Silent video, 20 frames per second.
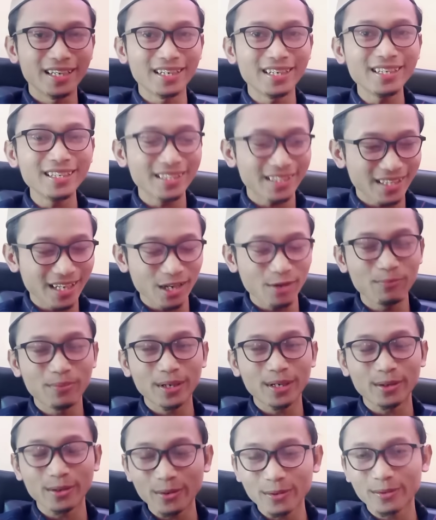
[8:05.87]
ini kalau
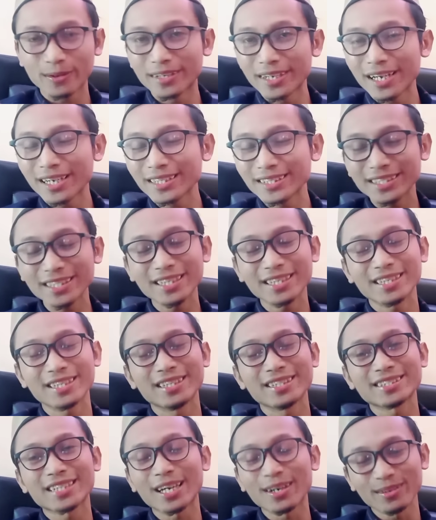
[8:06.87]
berkerudungnya sih
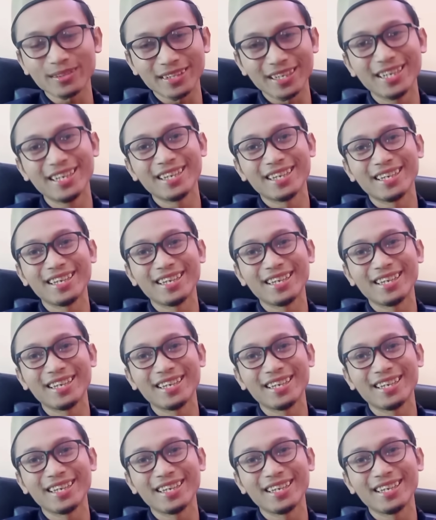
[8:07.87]
salut